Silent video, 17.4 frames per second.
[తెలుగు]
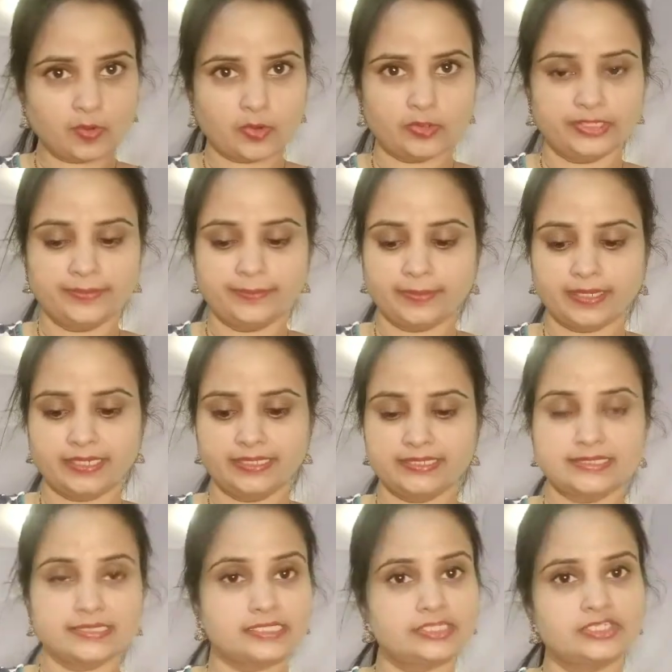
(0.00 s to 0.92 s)
బాడీ పార్ట్
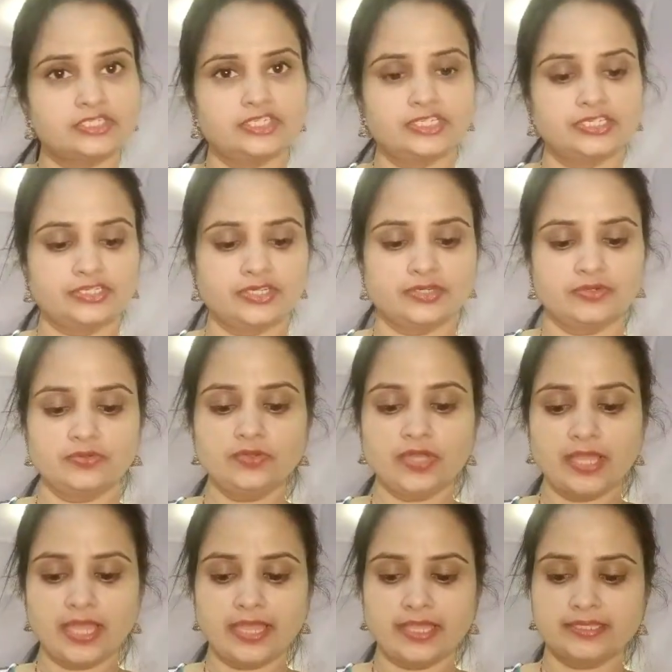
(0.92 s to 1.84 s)
స్టిచ్ చేయించాను
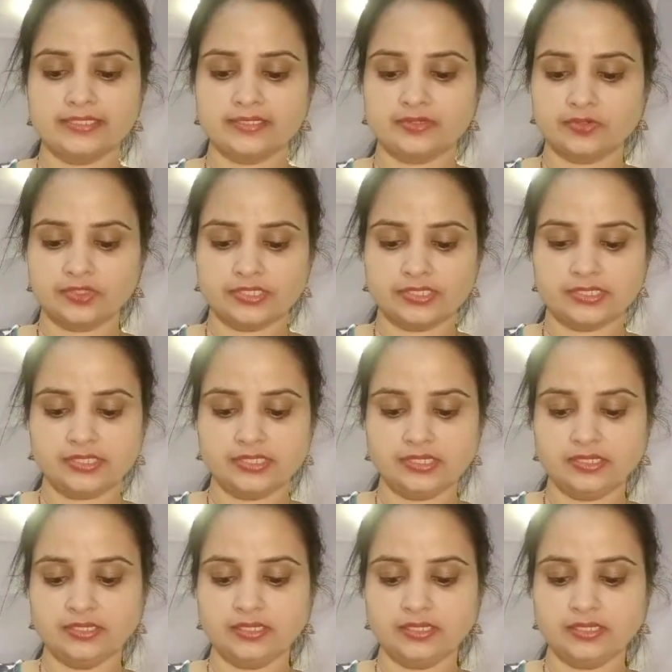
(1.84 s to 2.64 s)
హ్యాండ్స్కి వచ్చేసి